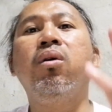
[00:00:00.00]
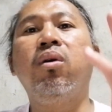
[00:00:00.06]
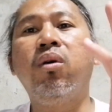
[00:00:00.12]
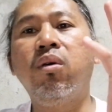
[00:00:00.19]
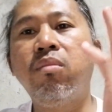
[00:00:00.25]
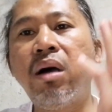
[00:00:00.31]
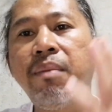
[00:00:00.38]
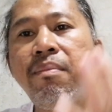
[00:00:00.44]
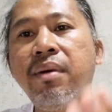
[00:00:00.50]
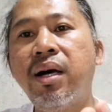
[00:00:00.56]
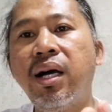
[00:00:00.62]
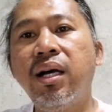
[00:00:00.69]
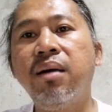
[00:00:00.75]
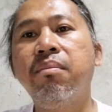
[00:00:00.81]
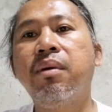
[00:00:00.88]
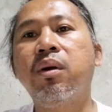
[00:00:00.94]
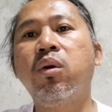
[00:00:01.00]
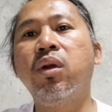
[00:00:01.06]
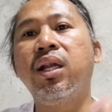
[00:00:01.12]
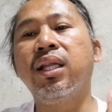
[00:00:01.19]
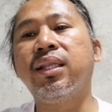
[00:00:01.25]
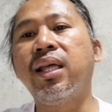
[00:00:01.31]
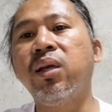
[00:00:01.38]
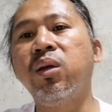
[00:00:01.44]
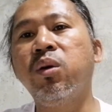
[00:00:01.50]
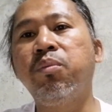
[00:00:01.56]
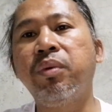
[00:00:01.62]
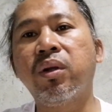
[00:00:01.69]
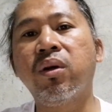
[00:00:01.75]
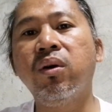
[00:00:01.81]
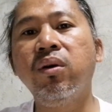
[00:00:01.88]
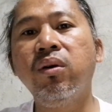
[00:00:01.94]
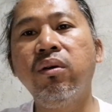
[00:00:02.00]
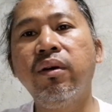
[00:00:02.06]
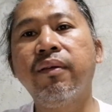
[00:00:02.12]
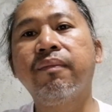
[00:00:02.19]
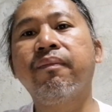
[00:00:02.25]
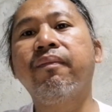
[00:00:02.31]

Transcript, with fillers: o mama, magulang na tayo, pero